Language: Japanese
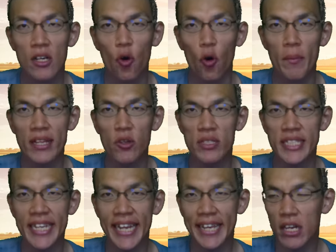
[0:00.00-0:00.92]
コメントし
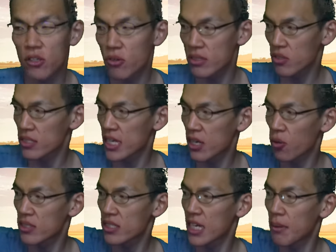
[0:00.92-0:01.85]
ていただけると、そしてよ
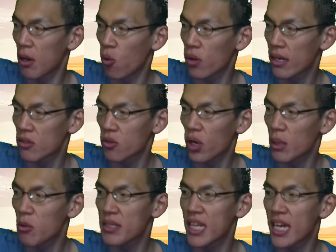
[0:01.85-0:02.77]
ろしければ他の動
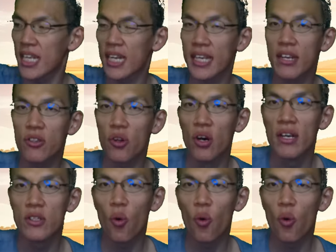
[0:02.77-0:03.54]
画も見ていただけると、